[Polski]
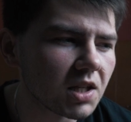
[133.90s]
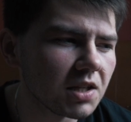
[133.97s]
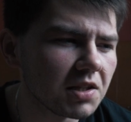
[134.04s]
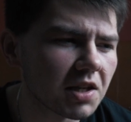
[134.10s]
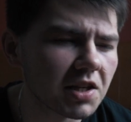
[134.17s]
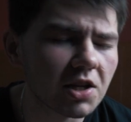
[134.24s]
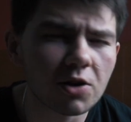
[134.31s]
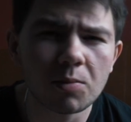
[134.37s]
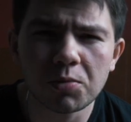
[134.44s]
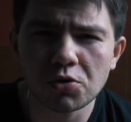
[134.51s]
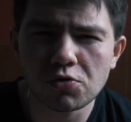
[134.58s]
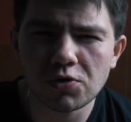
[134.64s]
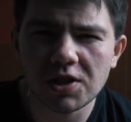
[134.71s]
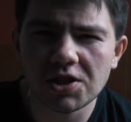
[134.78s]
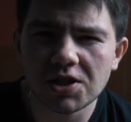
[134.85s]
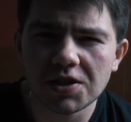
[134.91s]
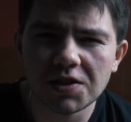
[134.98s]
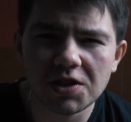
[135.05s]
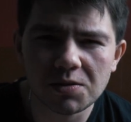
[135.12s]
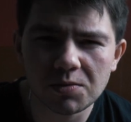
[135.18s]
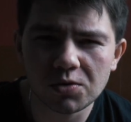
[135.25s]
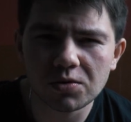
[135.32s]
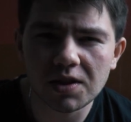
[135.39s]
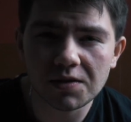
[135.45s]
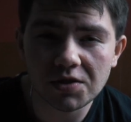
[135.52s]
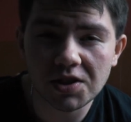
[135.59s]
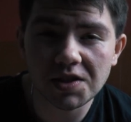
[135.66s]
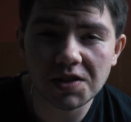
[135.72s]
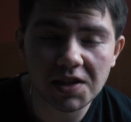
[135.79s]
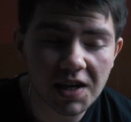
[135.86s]
i takiego poczucia, że jesteśmy tutaj
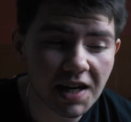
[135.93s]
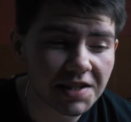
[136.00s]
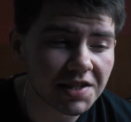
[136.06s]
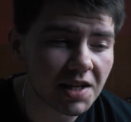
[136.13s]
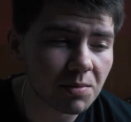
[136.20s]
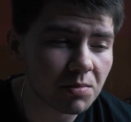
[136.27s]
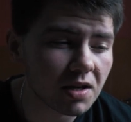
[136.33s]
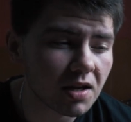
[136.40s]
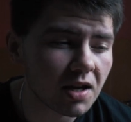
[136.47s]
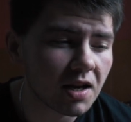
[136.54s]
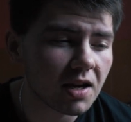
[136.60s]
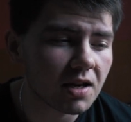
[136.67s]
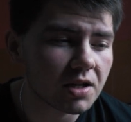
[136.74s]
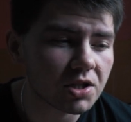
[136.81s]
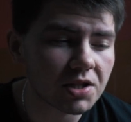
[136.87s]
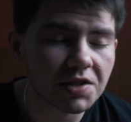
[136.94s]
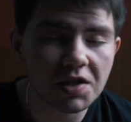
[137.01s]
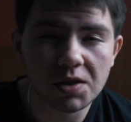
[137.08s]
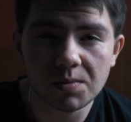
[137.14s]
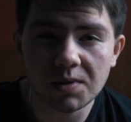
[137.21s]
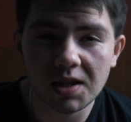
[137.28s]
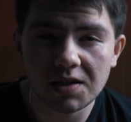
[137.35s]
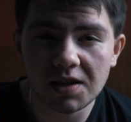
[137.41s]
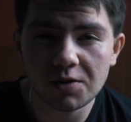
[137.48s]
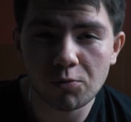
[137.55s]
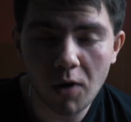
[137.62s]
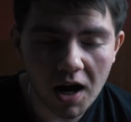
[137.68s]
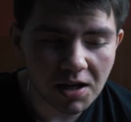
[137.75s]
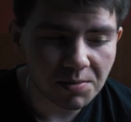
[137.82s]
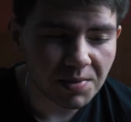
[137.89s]
wszyscy razem, że jesteśmy na tej
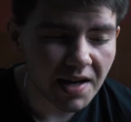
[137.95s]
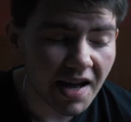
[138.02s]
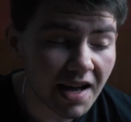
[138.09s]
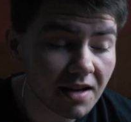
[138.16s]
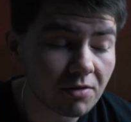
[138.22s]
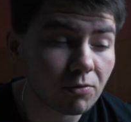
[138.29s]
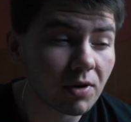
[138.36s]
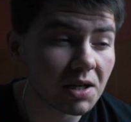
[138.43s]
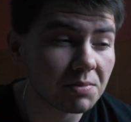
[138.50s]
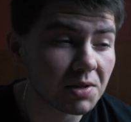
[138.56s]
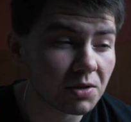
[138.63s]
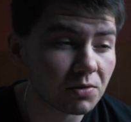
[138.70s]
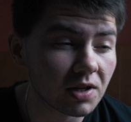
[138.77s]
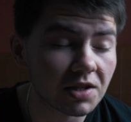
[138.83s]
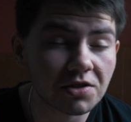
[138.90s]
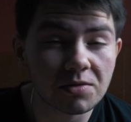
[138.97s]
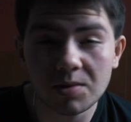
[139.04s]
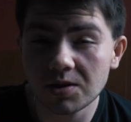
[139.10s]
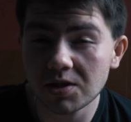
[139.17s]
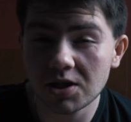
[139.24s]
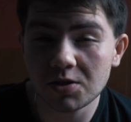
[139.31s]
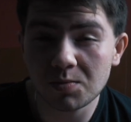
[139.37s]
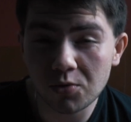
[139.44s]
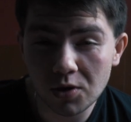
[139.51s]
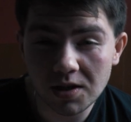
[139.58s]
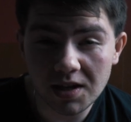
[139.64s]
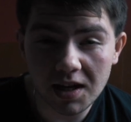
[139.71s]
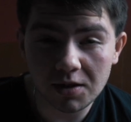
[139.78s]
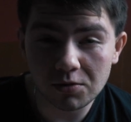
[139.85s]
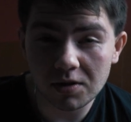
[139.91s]
łajbie, łajbie, która sobie gdzieś
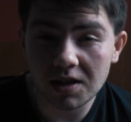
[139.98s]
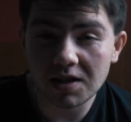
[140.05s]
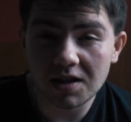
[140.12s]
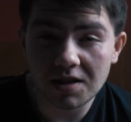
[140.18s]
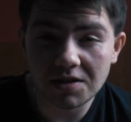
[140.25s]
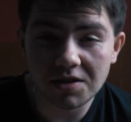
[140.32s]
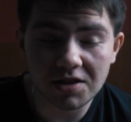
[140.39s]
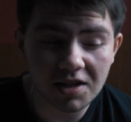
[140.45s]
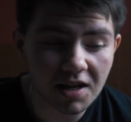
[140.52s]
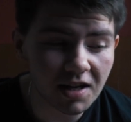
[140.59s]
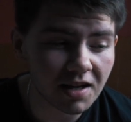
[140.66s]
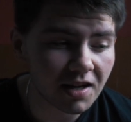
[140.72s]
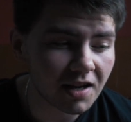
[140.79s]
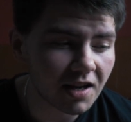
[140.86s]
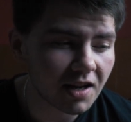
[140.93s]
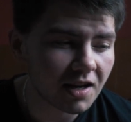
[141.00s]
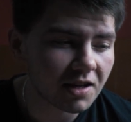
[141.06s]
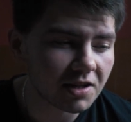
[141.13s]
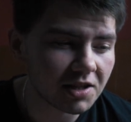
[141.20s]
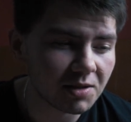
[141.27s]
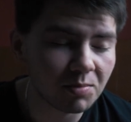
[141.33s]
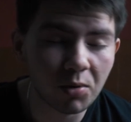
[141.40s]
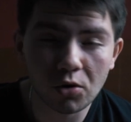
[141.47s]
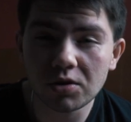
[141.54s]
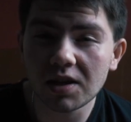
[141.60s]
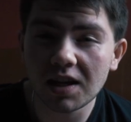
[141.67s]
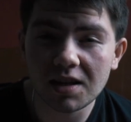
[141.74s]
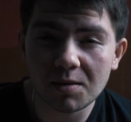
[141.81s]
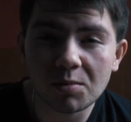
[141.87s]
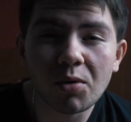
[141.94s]
płynie, która nieraz się
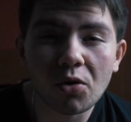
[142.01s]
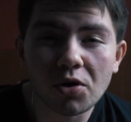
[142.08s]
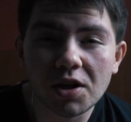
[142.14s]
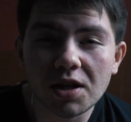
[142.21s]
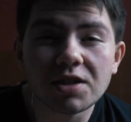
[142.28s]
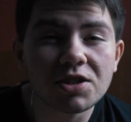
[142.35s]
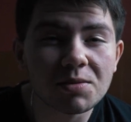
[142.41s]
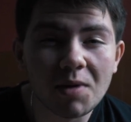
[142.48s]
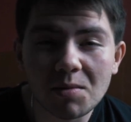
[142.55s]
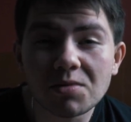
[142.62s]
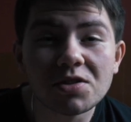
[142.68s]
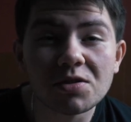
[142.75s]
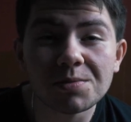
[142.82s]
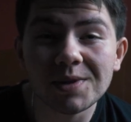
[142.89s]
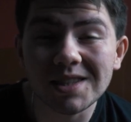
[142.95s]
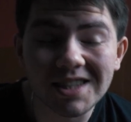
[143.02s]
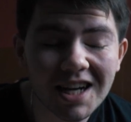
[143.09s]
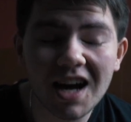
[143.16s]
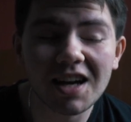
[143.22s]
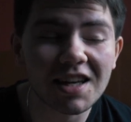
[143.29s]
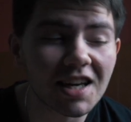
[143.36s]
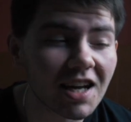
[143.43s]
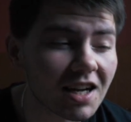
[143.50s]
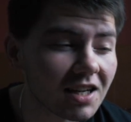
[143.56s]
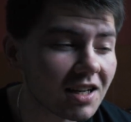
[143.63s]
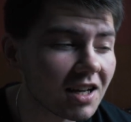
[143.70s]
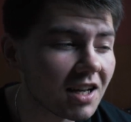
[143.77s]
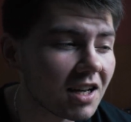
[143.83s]
gibota na boki, że mamy sobie żagiel,